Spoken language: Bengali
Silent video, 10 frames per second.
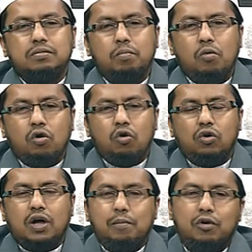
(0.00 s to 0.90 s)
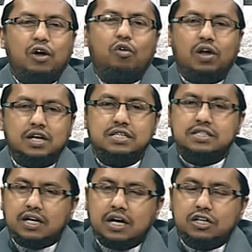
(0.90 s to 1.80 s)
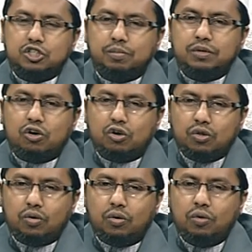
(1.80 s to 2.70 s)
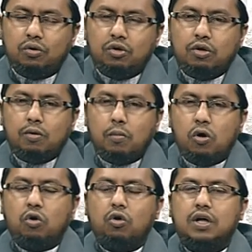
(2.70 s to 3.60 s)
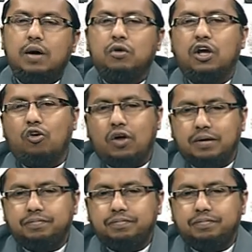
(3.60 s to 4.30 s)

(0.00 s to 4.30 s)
মঙ্গল কামনা করা ইস্তেখারা শব্দের অর্থ হলো মঙ্গল কামনা করা